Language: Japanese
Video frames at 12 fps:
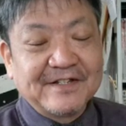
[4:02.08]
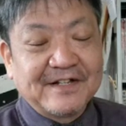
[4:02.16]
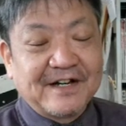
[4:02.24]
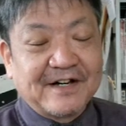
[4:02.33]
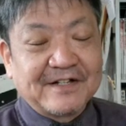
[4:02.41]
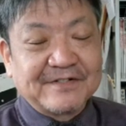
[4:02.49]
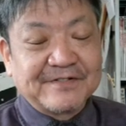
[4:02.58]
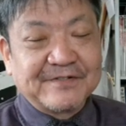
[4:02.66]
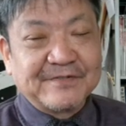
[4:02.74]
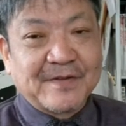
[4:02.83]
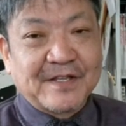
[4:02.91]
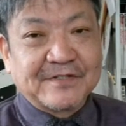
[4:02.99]
ある
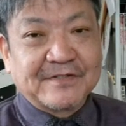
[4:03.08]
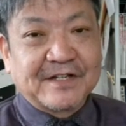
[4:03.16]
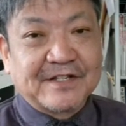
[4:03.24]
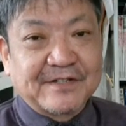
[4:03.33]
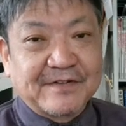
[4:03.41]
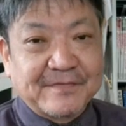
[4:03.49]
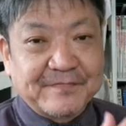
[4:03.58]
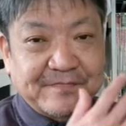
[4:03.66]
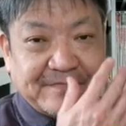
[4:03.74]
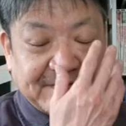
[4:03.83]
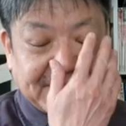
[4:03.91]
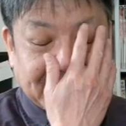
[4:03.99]
有名人の間では。
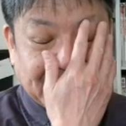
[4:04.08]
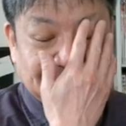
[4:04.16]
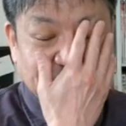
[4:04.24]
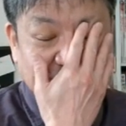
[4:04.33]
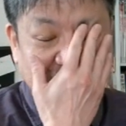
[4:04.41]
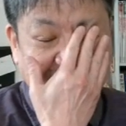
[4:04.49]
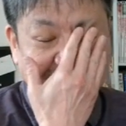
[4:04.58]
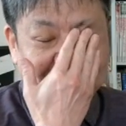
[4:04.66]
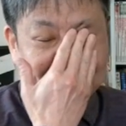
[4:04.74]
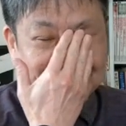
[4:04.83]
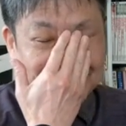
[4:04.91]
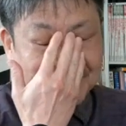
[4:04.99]
かだその会
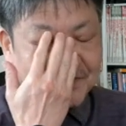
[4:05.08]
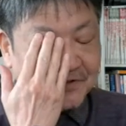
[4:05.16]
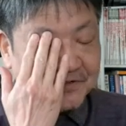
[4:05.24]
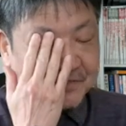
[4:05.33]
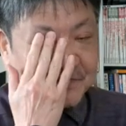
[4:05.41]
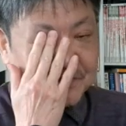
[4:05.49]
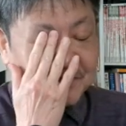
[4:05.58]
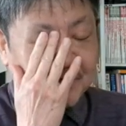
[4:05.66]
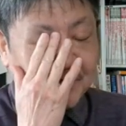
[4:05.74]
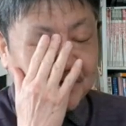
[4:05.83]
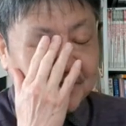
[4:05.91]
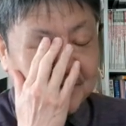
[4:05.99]
計処理を自分の
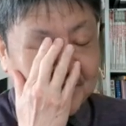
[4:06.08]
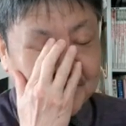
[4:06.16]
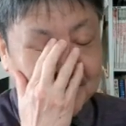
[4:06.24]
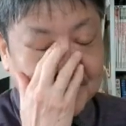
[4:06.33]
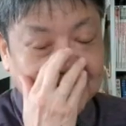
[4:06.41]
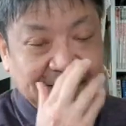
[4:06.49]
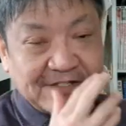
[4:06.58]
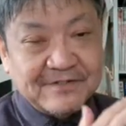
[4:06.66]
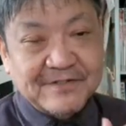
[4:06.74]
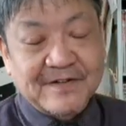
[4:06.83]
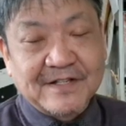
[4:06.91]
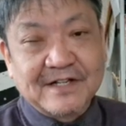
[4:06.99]
ポケットマネーから出す
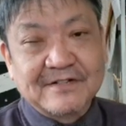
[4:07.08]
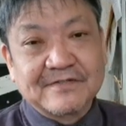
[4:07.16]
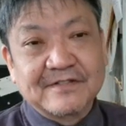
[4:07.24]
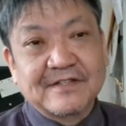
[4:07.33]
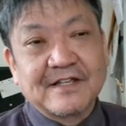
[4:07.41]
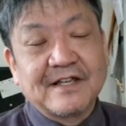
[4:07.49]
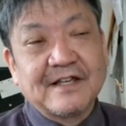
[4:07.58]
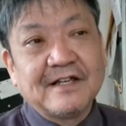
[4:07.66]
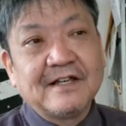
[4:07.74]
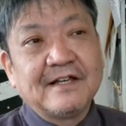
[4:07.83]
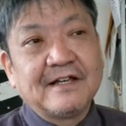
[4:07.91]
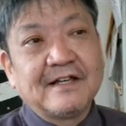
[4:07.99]
のではなくって、
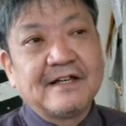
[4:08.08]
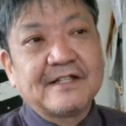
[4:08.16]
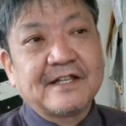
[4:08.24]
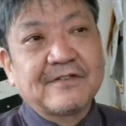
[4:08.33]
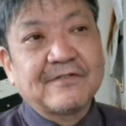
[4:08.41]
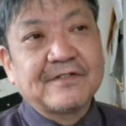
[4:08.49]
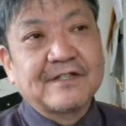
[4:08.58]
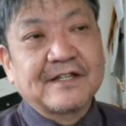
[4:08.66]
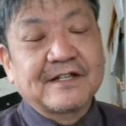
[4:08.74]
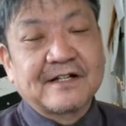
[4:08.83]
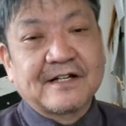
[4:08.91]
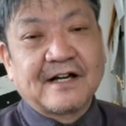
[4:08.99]
えー、選挙資
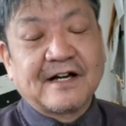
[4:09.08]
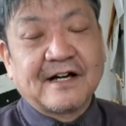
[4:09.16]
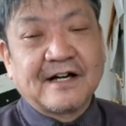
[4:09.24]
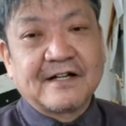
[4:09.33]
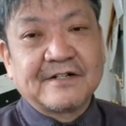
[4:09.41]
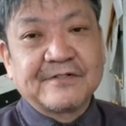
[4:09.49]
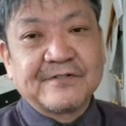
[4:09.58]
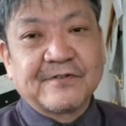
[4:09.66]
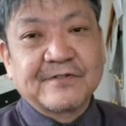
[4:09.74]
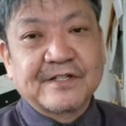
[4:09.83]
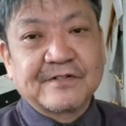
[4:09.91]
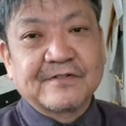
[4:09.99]
金から流
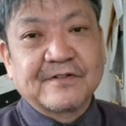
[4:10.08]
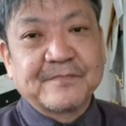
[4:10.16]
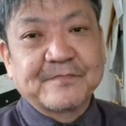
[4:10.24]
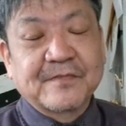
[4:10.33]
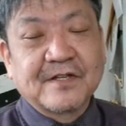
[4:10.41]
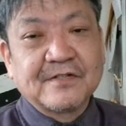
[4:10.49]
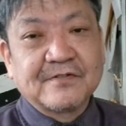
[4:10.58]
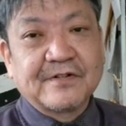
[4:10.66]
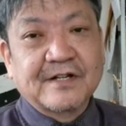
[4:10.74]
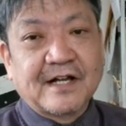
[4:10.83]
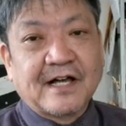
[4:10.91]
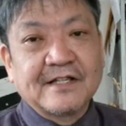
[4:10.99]
用してると。そ
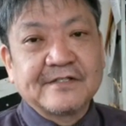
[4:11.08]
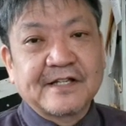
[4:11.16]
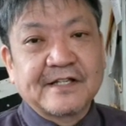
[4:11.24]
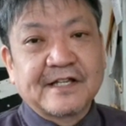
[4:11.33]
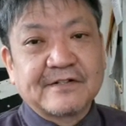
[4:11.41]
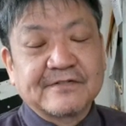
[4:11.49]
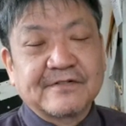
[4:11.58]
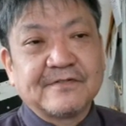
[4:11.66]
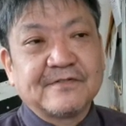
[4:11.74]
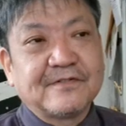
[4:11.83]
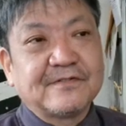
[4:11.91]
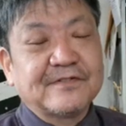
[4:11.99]
れが犯罪であると。
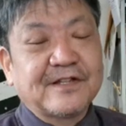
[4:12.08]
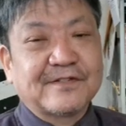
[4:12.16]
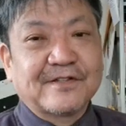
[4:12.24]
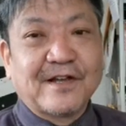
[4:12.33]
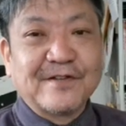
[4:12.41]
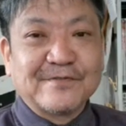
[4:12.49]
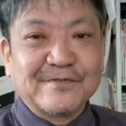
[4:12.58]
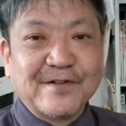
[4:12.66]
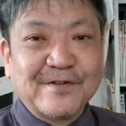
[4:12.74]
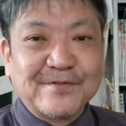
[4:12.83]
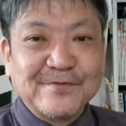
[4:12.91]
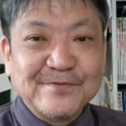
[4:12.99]
な、なん、
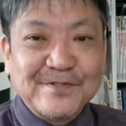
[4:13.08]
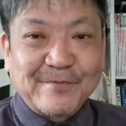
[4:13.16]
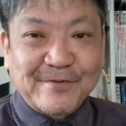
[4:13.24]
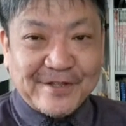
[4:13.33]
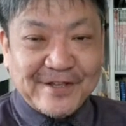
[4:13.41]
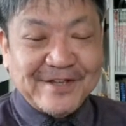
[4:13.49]
なん言うてもね、